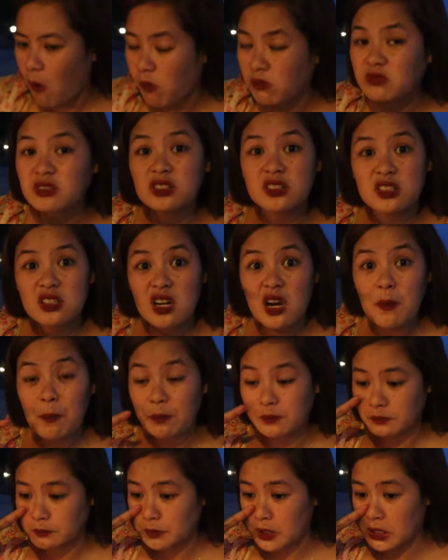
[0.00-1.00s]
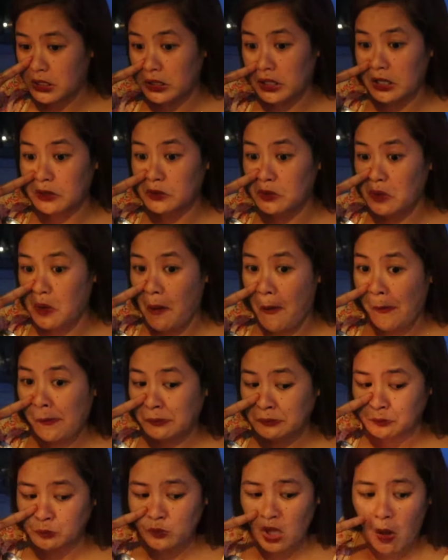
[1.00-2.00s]
Hmm, sarap. Parang ano,
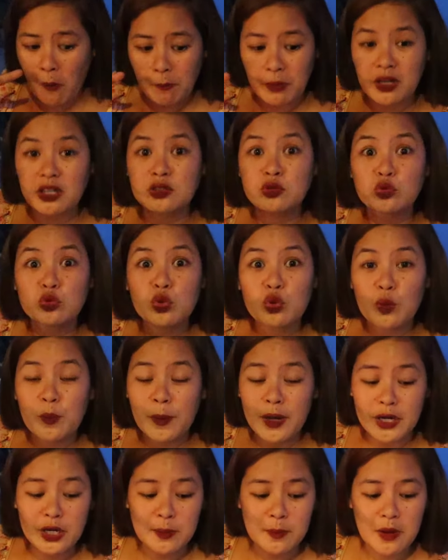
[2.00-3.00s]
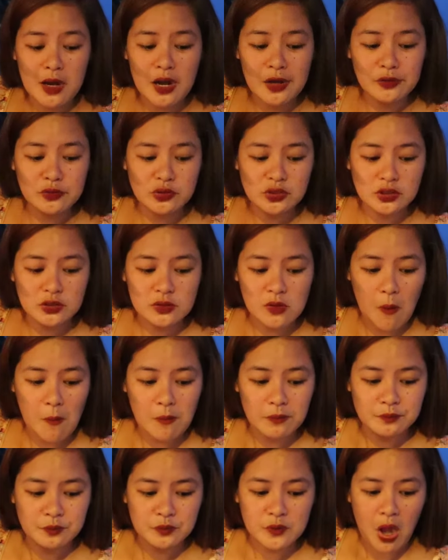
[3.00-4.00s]
parang, tu para bang ano,
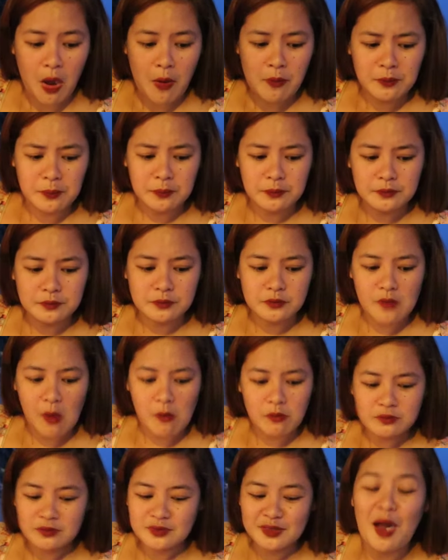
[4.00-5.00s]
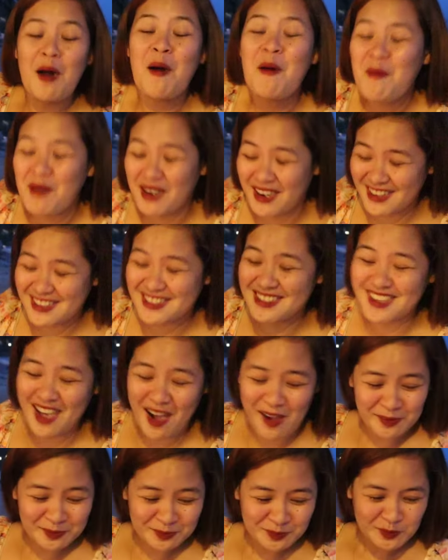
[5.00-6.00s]
Parang isda. parang
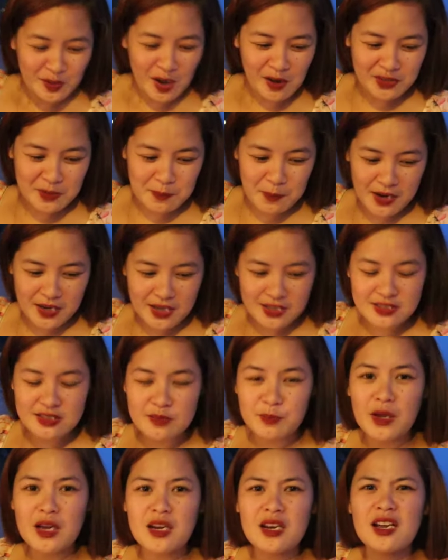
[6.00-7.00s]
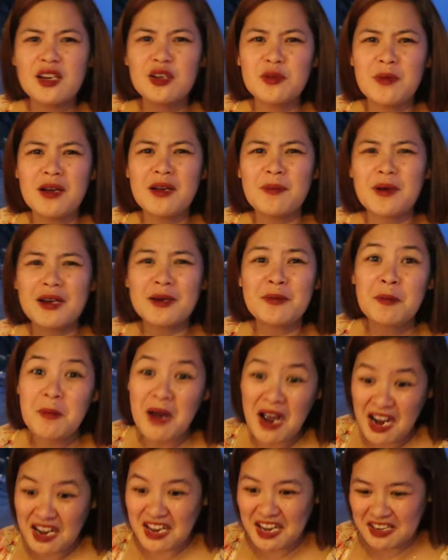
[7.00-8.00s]
isda. Hindi, parang, parang ano ba, parang
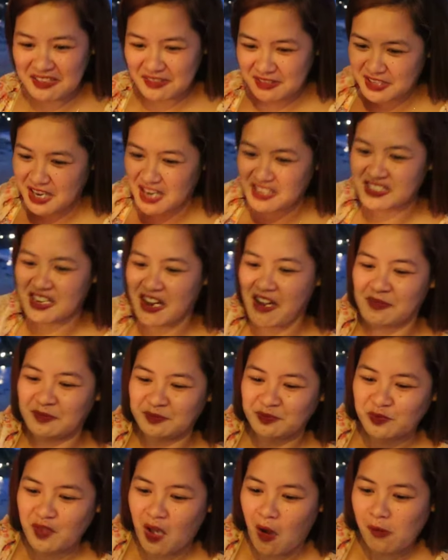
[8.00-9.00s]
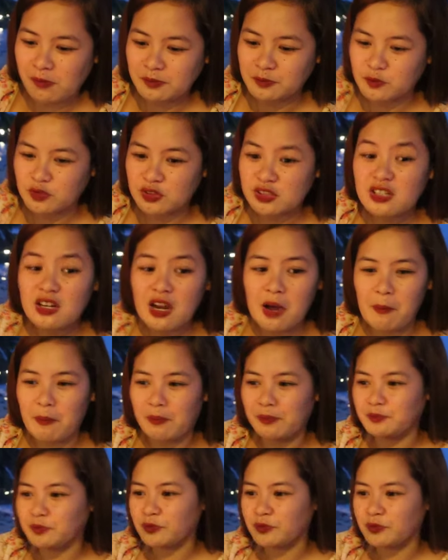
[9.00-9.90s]
mamahalin ang lasa. Mm. Sarap.